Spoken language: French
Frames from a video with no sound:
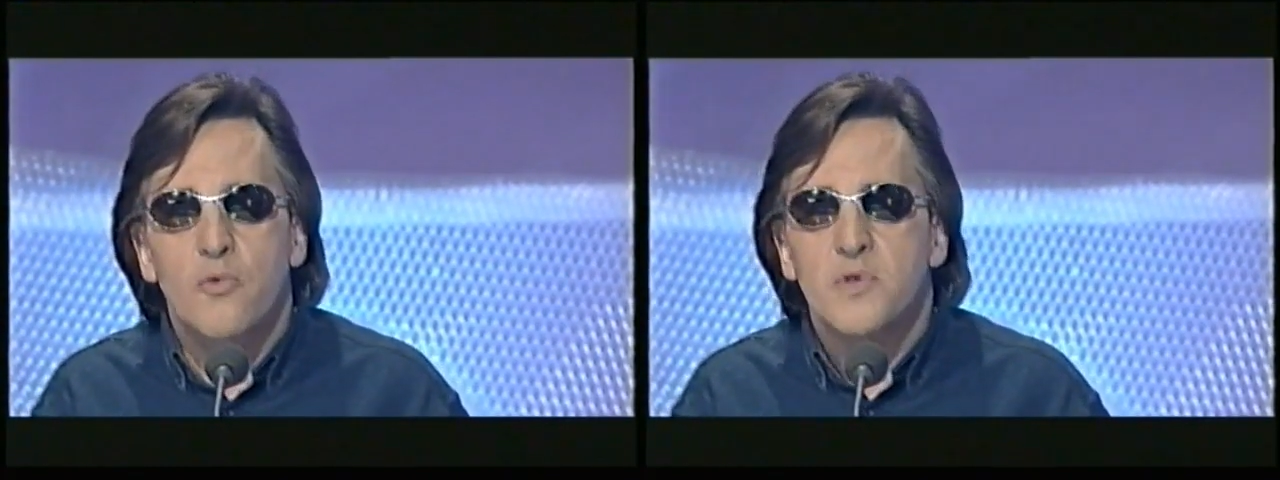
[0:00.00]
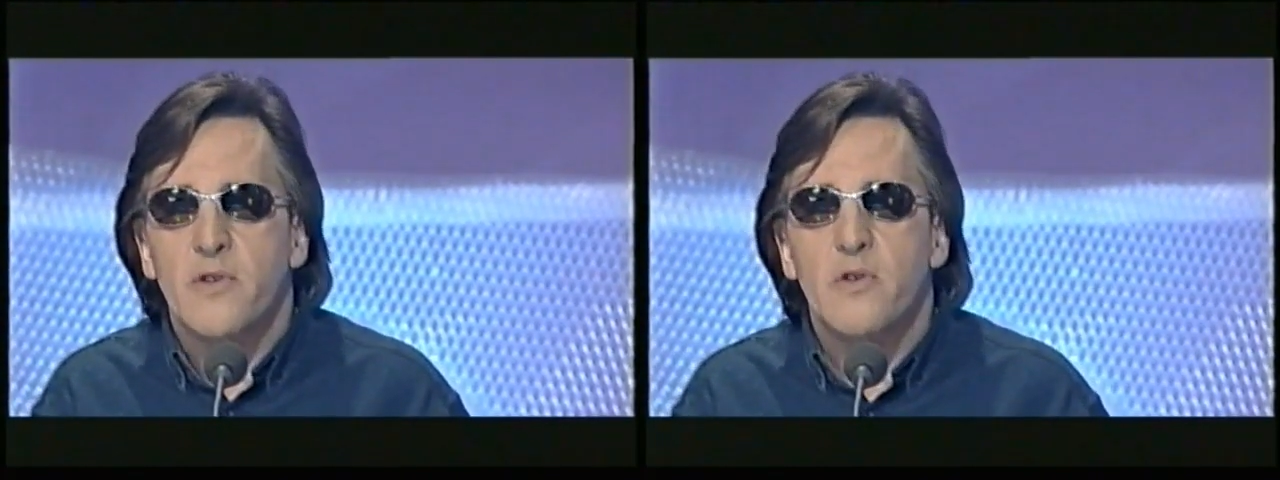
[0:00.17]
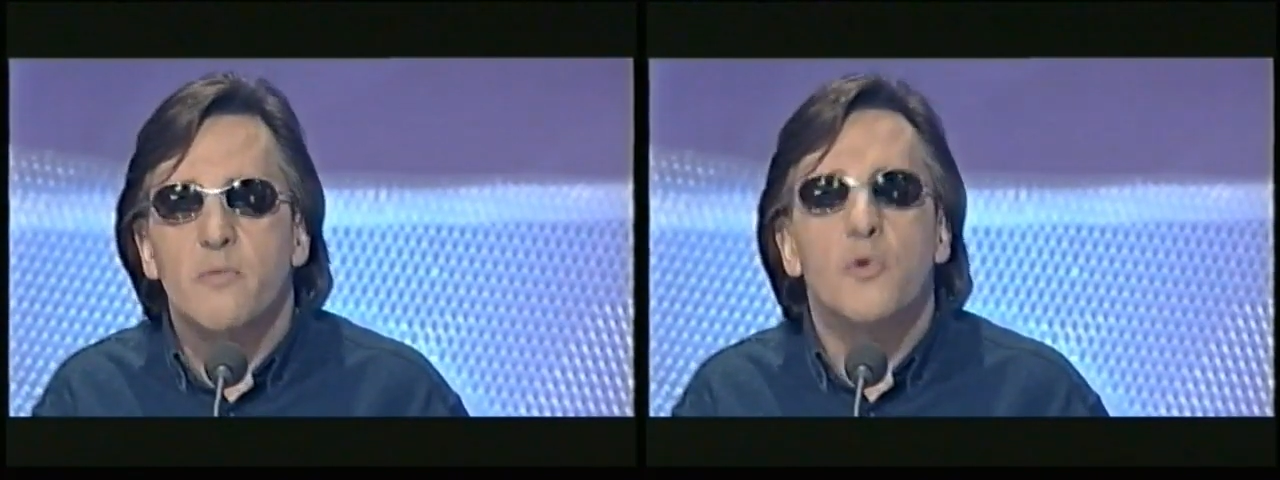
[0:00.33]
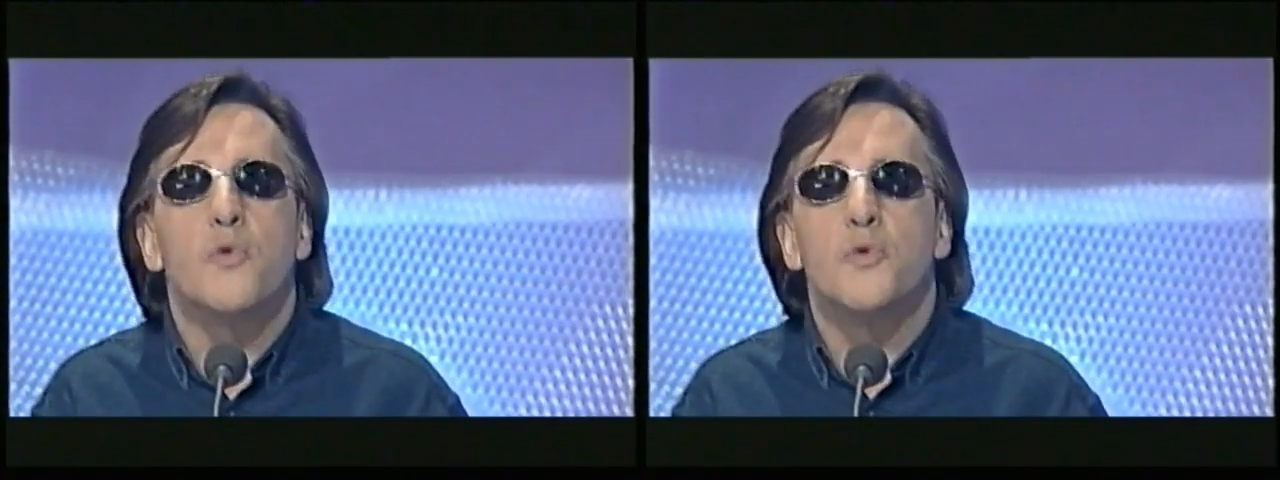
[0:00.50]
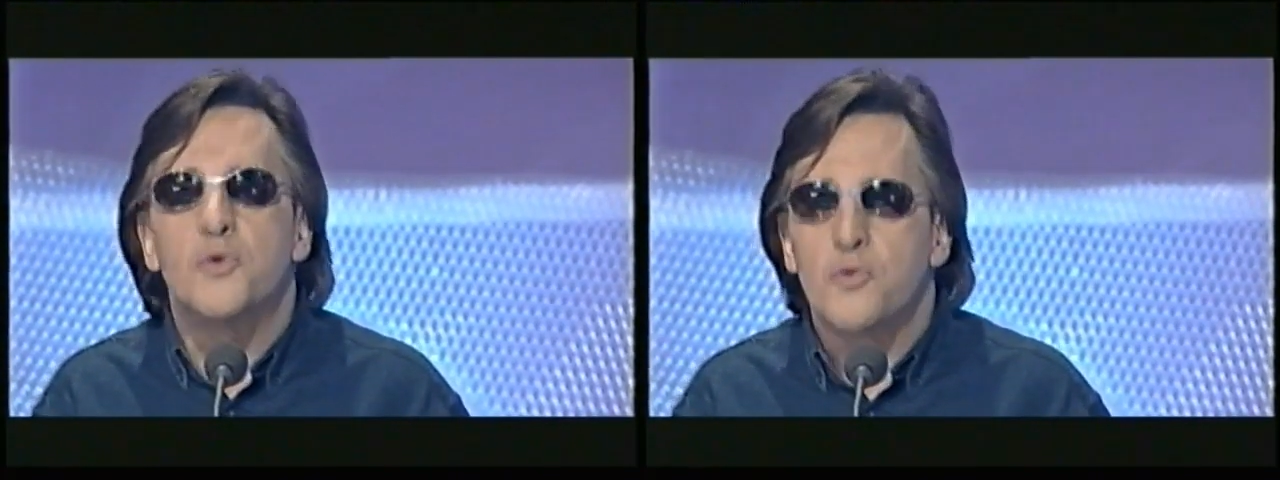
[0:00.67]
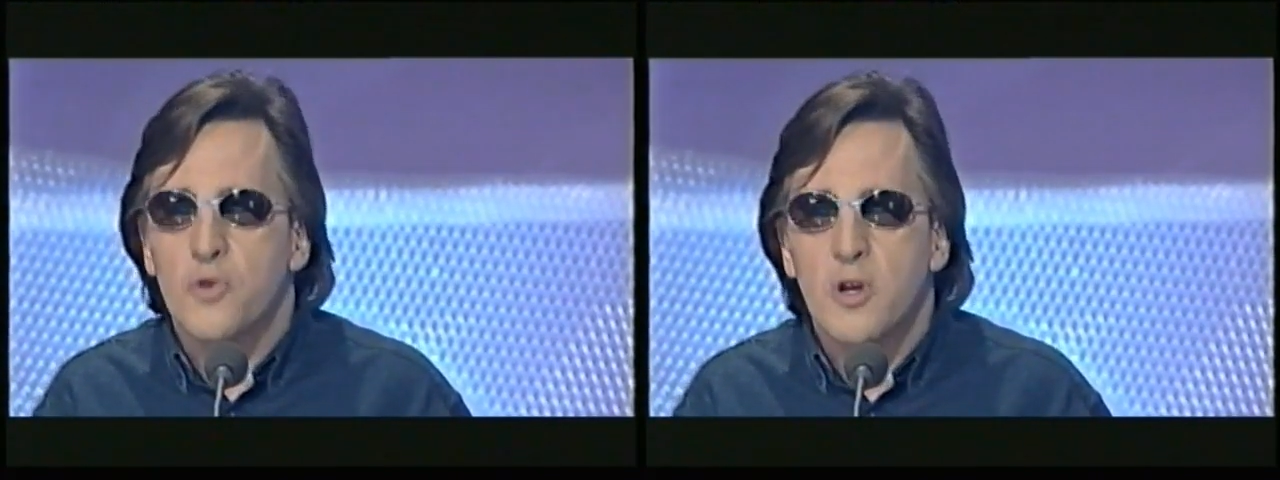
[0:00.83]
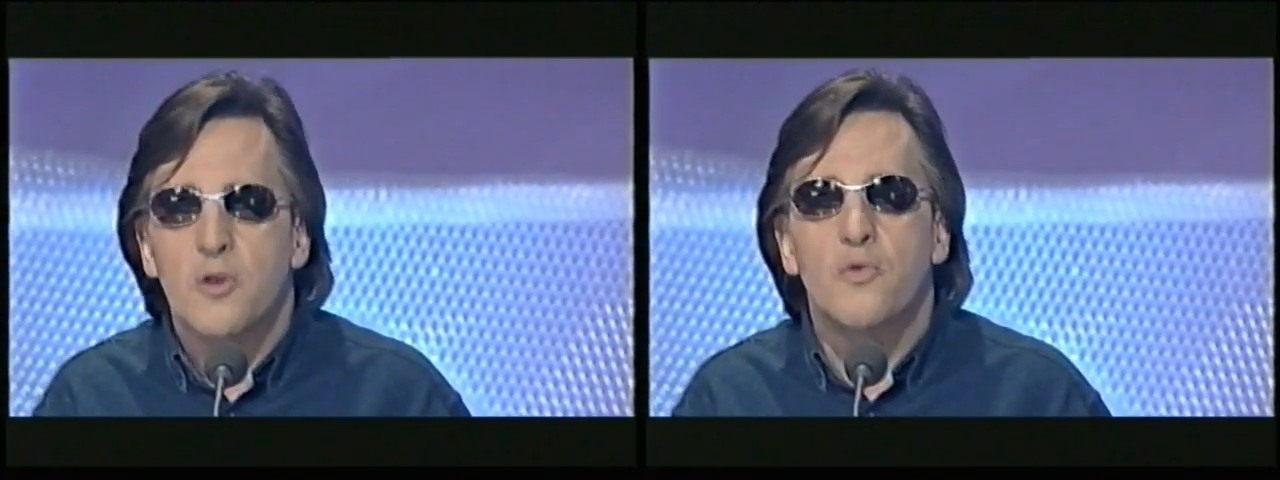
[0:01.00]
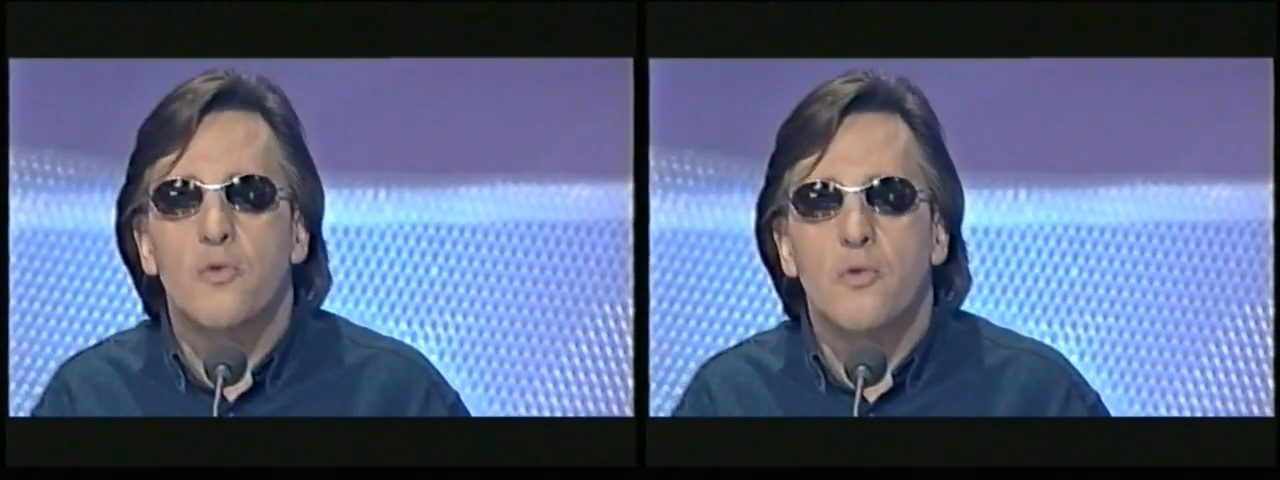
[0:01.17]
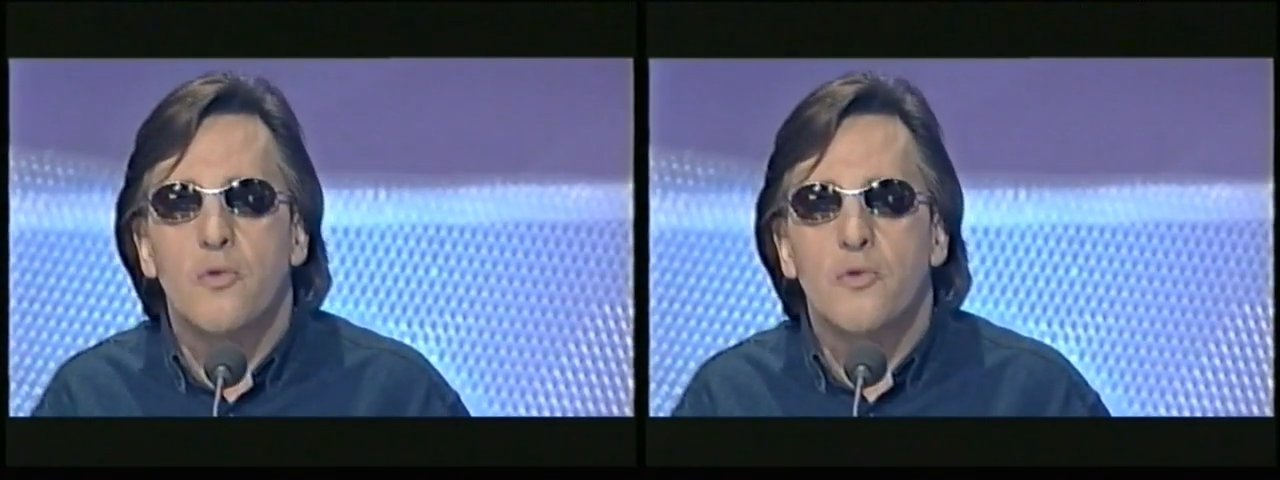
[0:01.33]
Vous aviez beaucoup de sourires
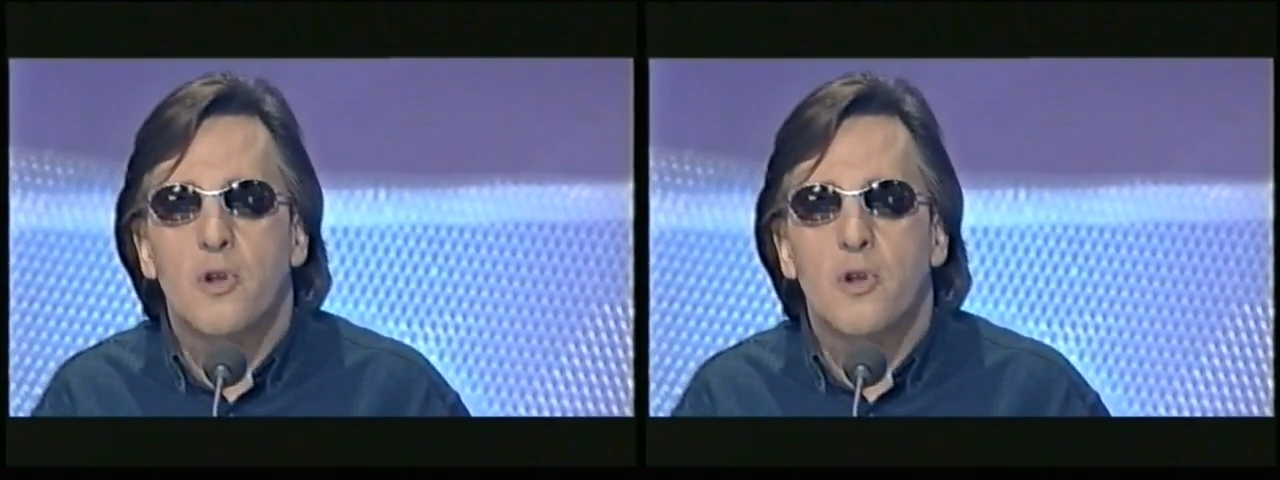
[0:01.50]
tout le long dans